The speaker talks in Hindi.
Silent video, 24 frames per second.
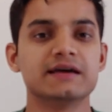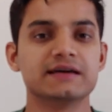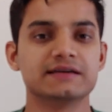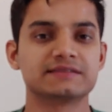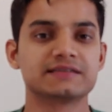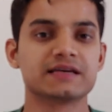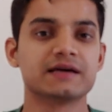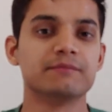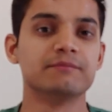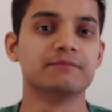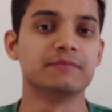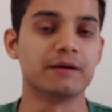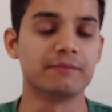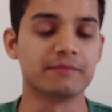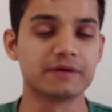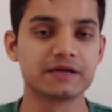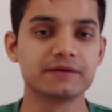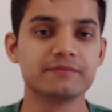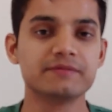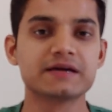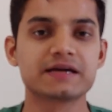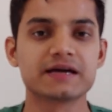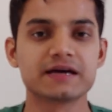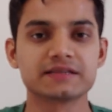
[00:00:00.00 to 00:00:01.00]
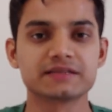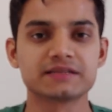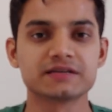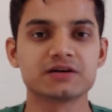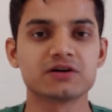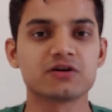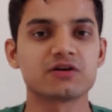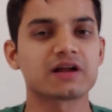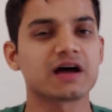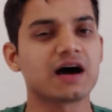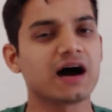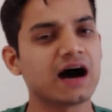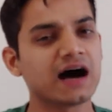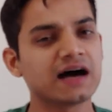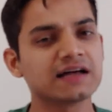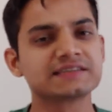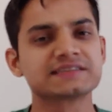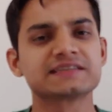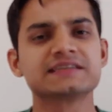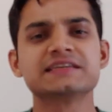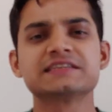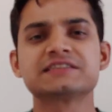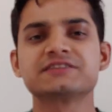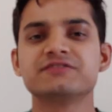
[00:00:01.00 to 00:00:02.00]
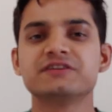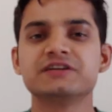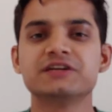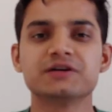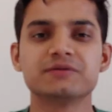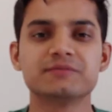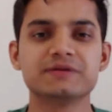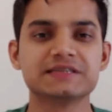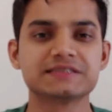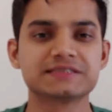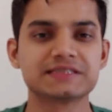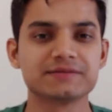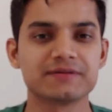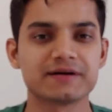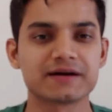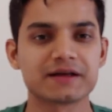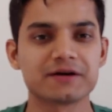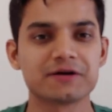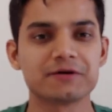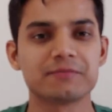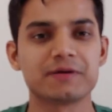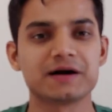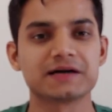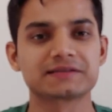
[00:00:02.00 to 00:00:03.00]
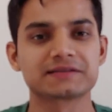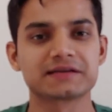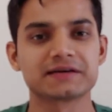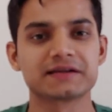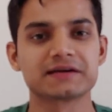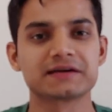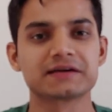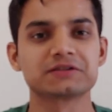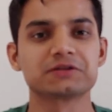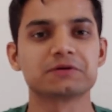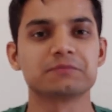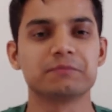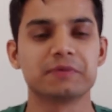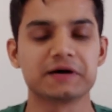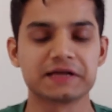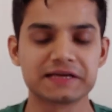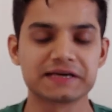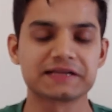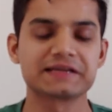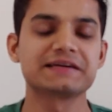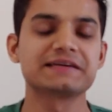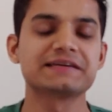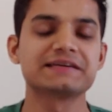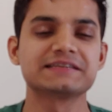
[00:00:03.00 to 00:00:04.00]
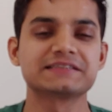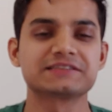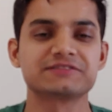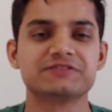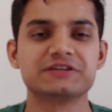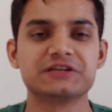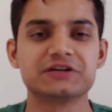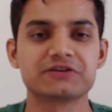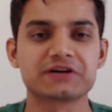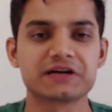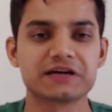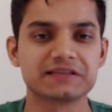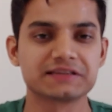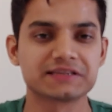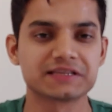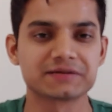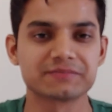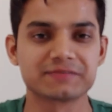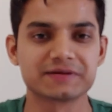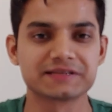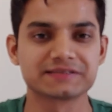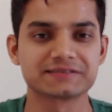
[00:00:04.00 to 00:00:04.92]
इसे हम मेमोरी भी कहते हैं और आज के इस वीडियो में इसी बारे में बात करेंगे तो बने रहिए इस वीडियो के अंत तक मेरे